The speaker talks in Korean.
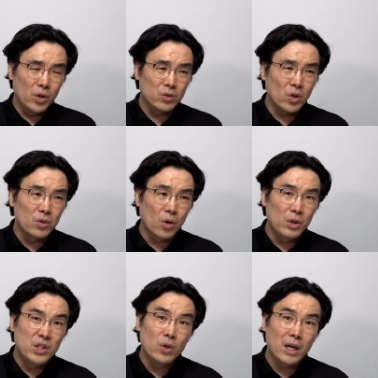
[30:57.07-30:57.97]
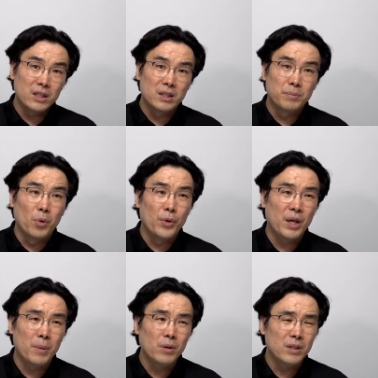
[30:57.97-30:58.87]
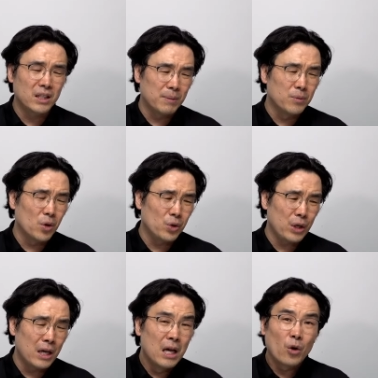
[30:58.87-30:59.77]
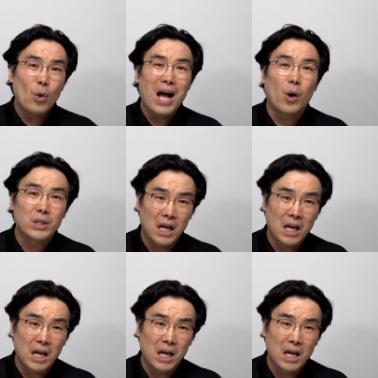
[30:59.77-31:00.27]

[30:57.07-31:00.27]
선거 이전까지는 뭐였냐면 그냥 김건희의 과거사.